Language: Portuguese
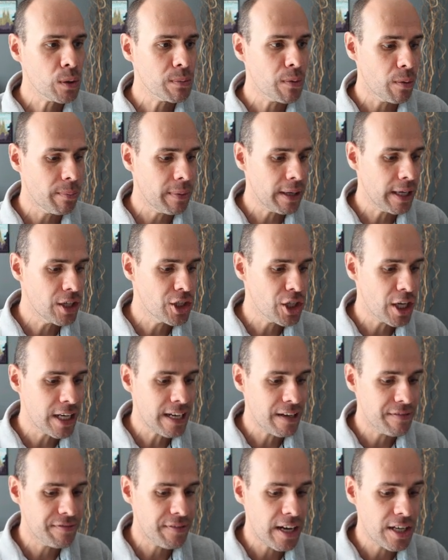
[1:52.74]
normalmente aí
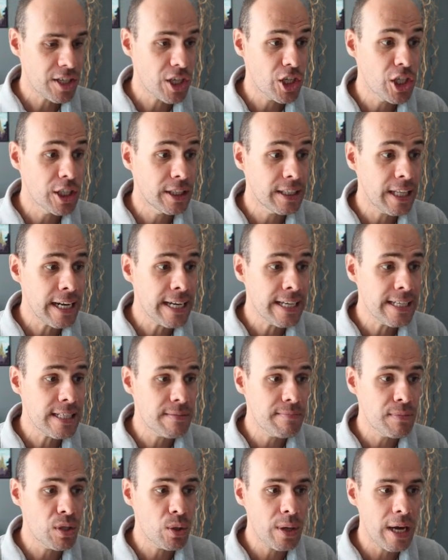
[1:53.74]
na faixa de
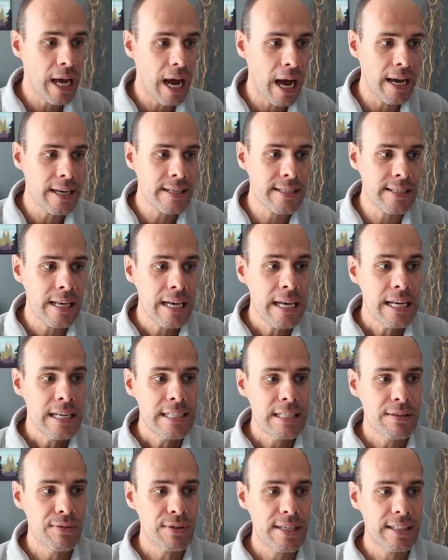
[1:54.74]
3 mil reais
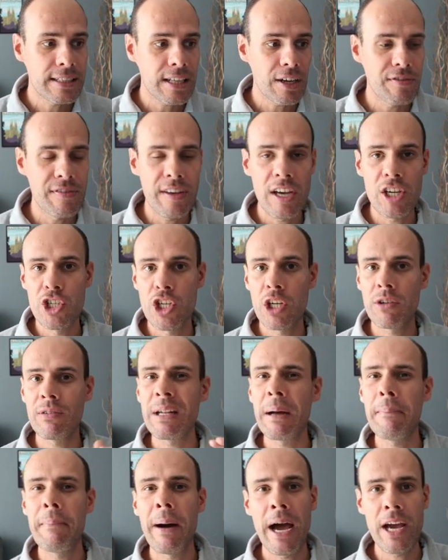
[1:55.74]
se você está viajando
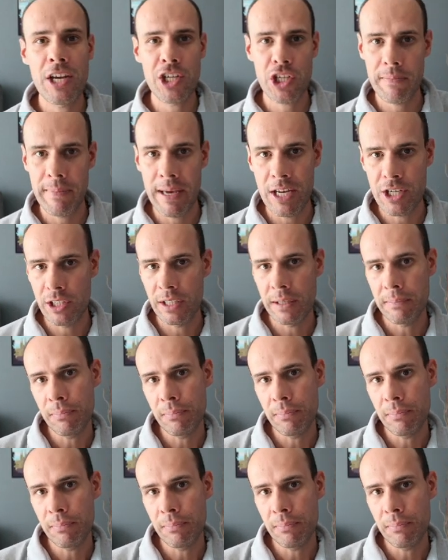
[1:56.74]
na baixa e média